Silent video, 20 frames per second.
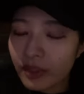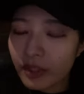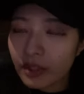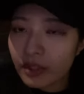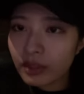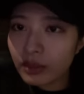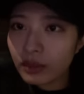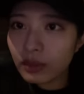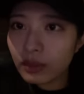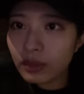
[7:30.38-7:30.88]

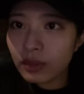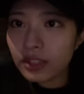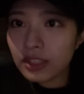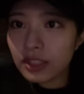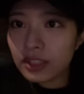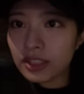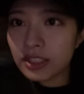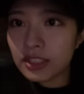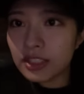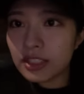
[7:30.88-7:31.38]
昨日
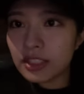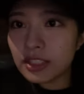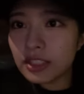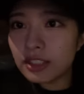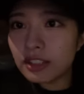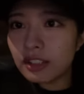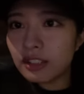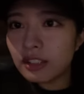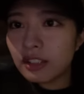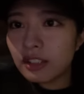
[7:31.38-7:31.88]
私
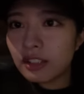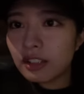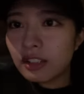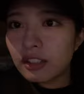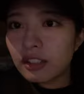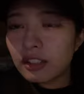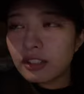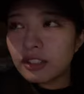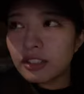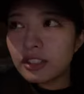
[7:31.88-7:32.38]

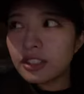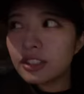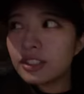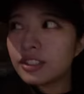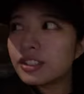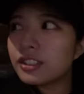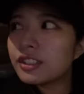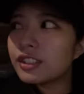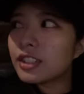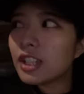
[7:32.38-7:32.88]

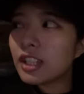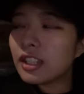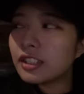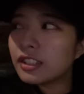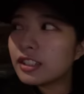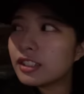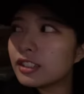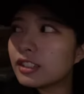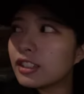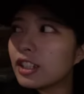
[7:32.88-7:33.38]
23
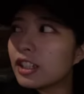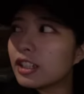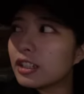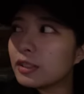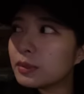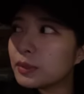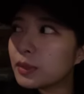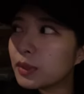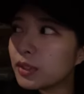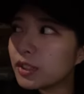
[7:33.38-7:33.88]
時ぐらいに
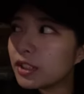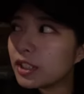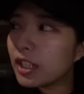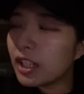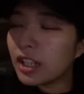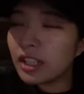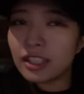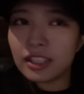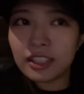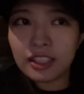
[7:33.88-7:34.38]
布団に
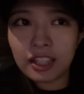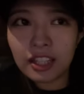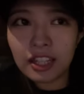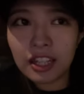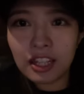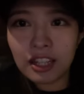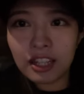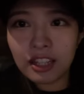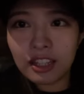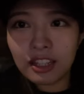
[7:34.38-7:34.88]
入っ
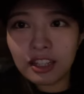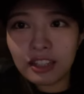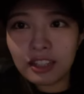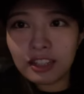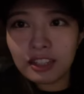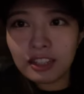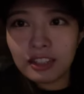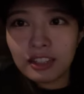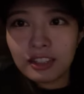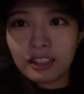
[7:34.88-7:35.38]
て
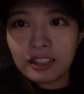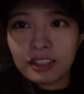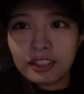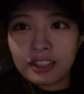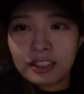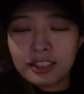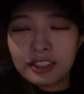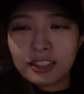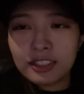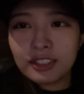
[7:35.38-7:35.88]

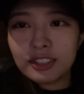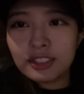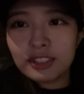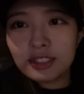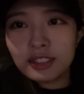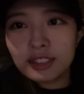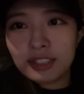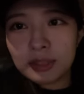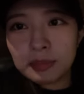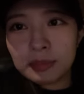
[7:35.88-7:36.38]

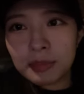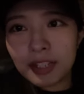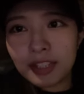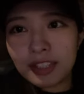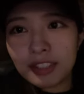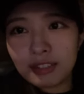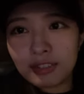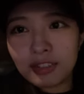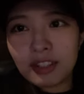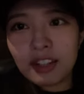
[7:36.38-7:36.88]
24時前
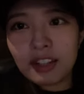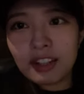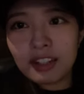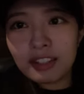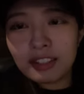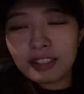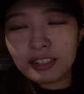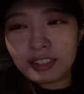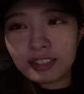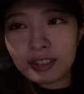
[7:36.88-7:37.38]
には
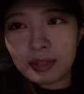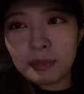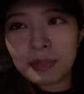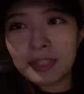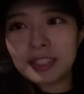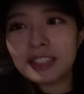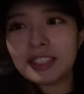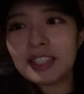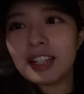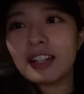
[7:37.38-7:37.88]
寝
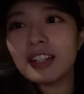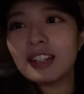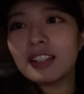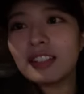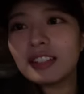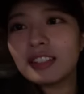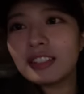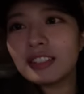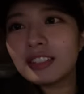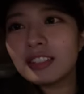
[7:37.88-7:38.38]
ました
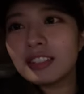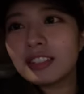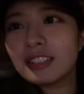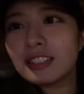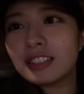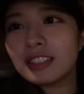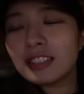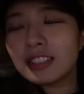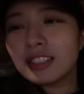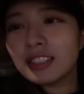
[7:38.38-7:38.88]

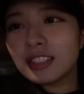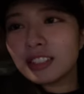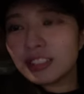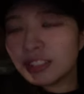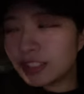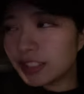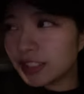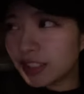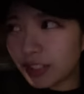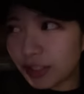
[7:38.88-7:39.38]

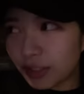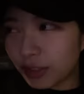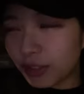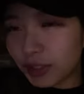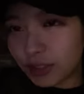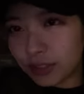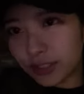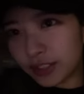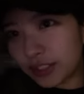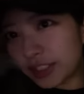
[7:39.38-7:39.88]
そして今日は
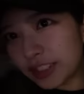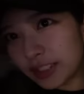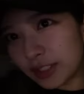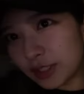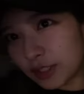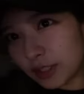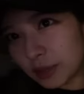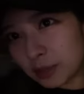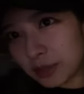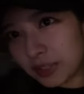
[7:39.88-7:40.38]
6時に
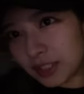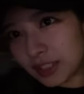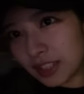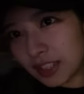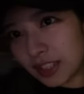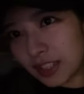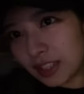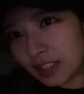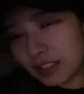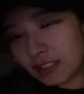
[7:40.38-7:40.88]
起きました
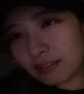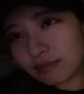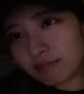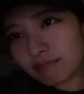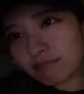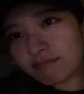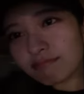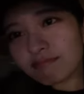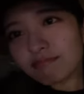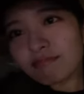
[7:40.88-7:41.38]

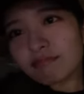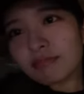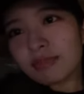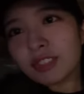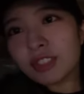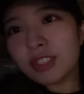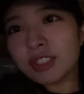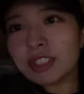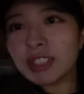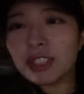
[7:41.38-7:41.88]

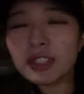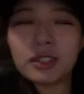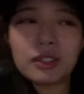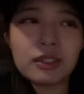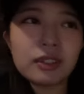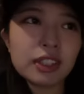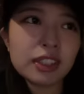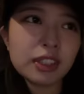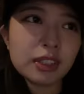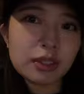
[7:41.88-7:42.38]
そして今日
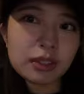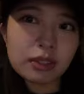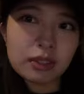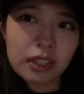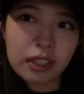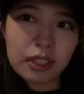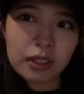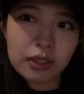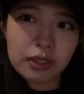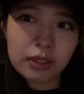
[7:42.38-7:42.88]
は仕事
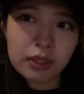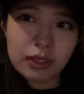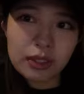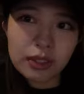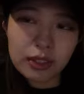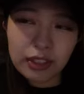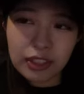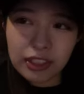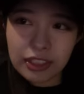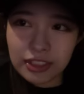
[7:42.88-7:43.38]
は夜
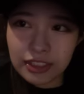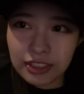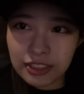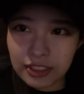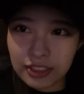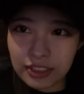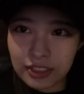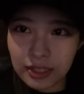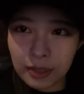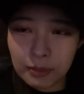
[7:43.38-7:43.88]
遅いで
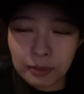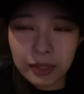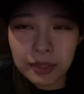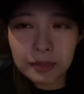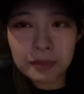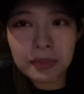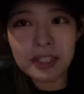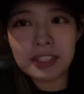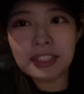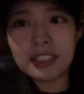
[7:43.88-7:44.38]
す頑張り
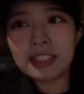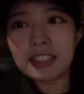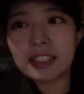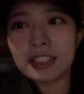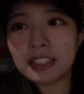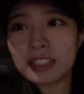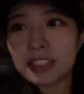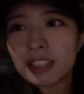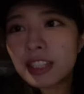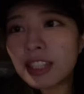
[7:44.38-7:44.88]
ま
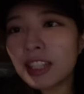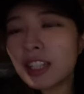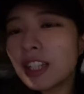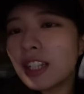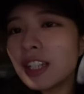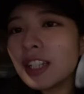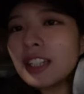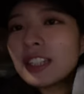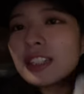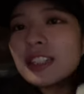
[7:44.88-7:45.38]
す
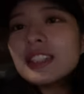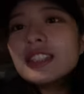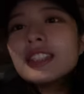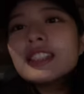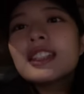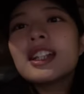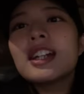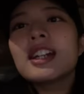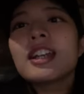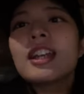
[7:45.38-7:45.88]
一
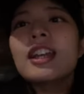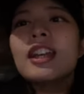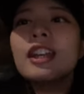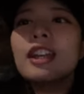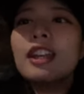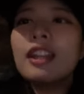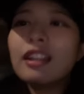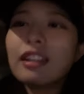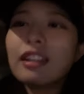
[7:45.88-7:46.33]
日投げ